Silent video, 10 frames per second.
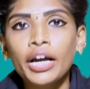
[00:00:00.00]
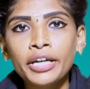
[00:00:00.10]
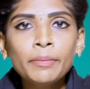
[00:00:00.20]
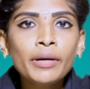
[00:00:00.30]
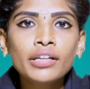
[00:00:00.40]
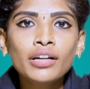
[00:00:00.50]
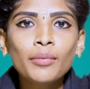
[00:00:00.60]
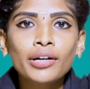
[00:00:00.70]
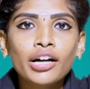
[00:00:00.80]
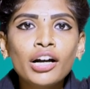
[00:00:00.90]
கண்டிப்பா
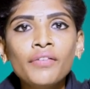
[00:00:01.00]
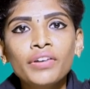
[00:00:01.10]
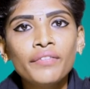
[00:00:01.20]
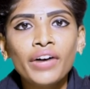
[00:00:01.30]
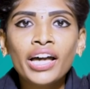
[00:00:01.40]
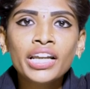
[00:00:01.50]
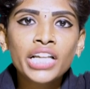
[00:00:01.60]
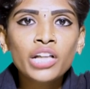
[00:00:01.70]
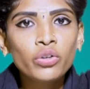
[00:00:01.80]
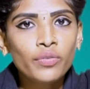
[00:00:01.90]
இருக்க மாட்டாங்க அவங்க வேற
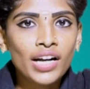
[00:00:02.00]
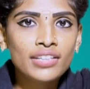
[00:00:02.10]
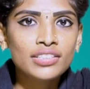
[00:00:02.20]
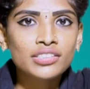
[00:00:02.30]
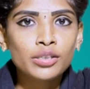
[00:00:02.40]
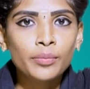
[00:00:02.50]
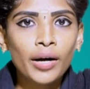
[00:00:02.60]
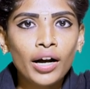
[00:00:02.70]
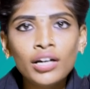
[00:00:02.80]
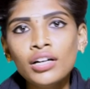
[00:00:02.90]
ஏதாவது ஒரு வேலை செஞ்சுட்டு
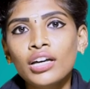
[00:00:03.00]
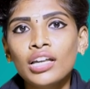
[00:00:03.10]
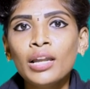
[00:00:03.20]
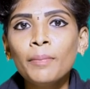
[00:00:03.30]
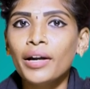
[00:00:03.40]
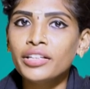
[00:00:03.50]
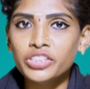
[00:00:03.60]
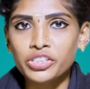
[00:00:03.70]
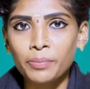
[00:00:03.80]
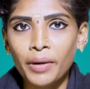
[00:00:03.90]
இருப்பாங்க இல்ல
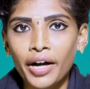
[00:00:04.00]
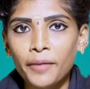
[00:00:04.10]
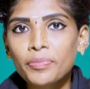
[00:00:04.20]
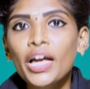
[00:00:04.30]
படிச்சுட்டு இருப்பாங்க